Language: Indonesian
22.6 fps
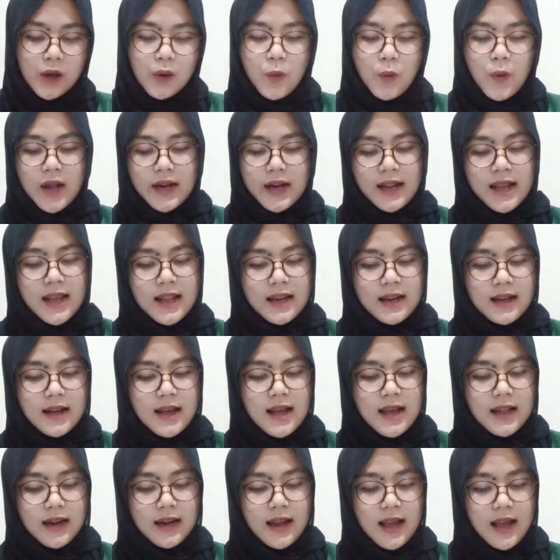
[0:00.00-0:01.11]

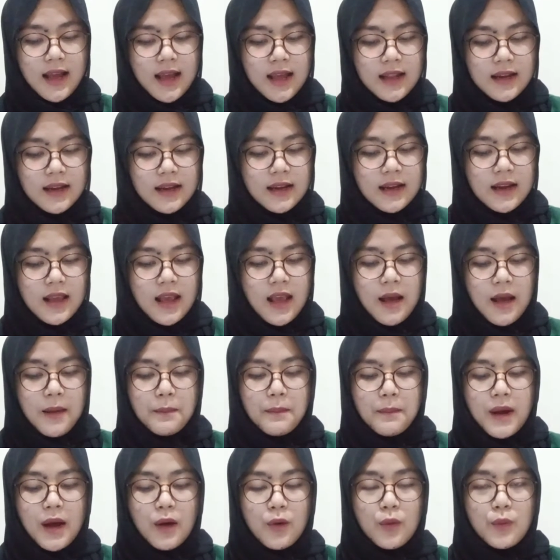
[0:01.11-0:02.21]
kewarganegaraan
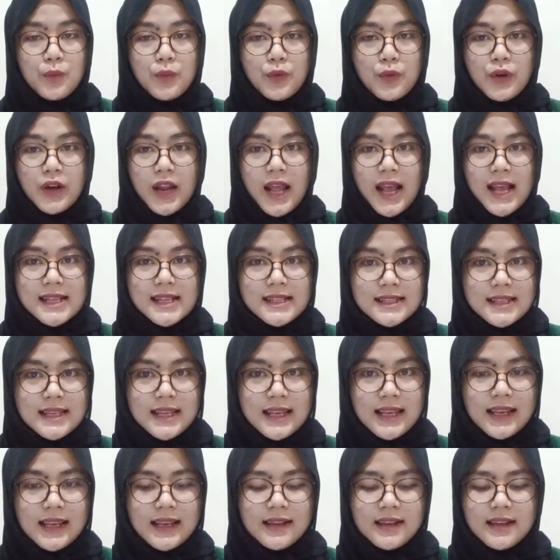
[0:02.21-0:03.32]
maupun
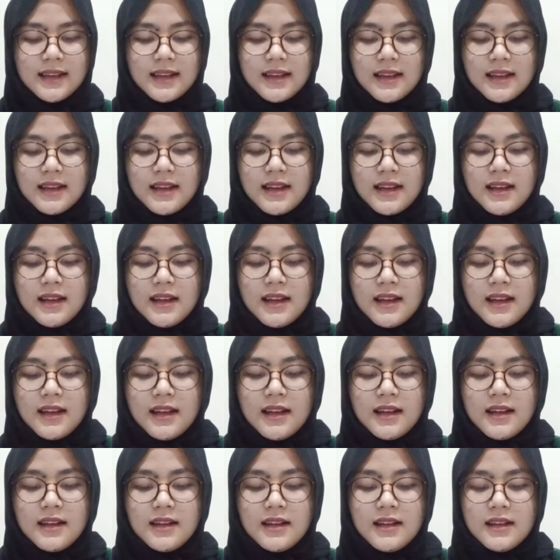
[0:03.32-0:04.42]
asing
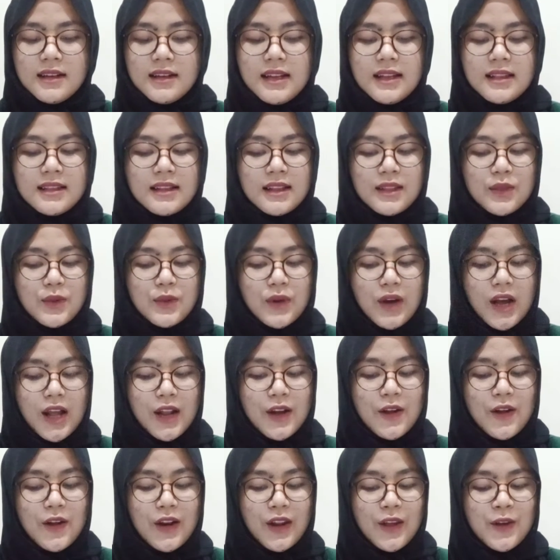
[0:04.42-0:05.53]
ditentukan
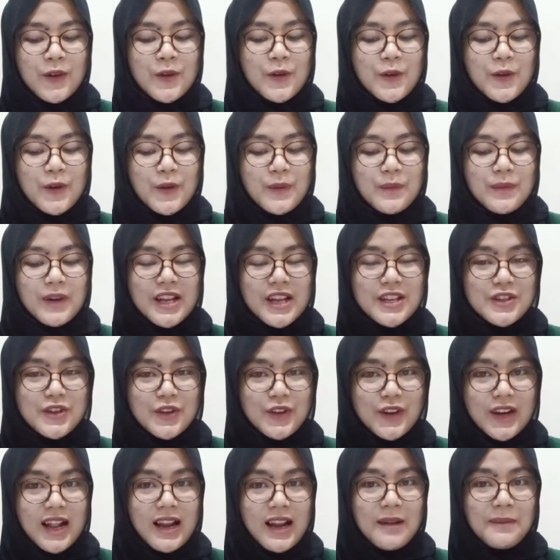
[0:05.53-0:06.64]
oleh hukum
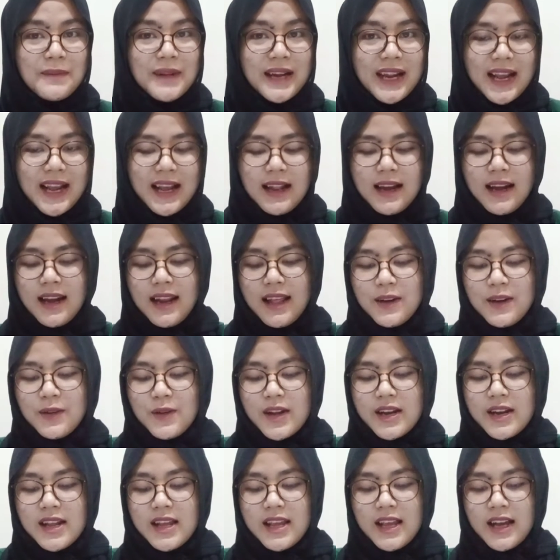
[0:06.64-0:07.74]
nasional mereka. Lalu
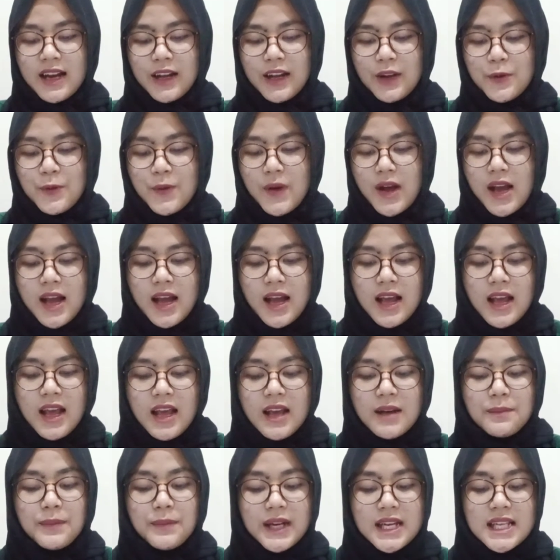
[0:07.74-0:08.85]
ada yang kedua,
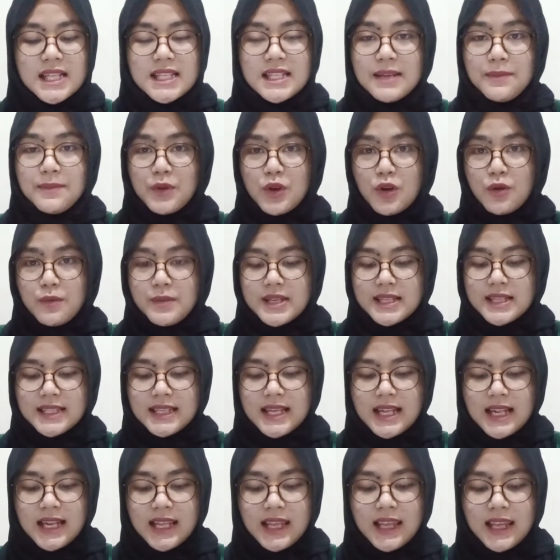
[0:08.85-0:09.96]
prinsip
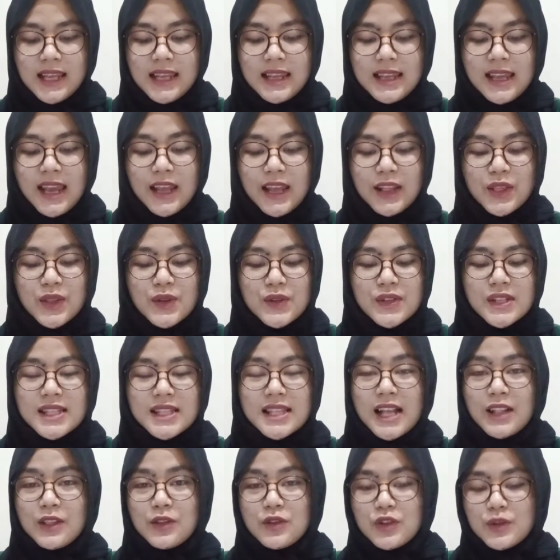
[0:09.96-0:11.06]
domisili, yaitu
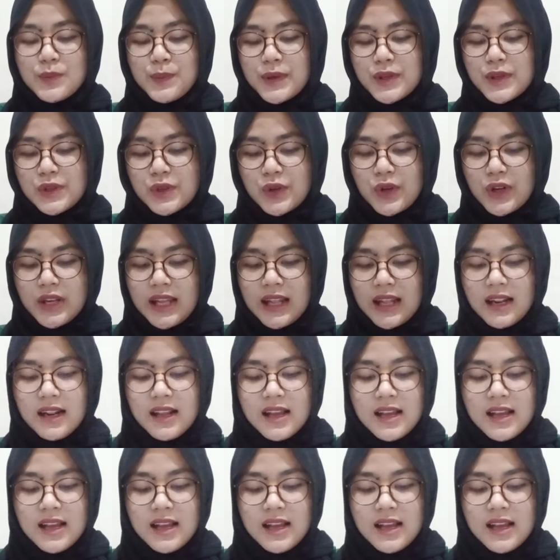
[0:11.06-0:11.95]
status personil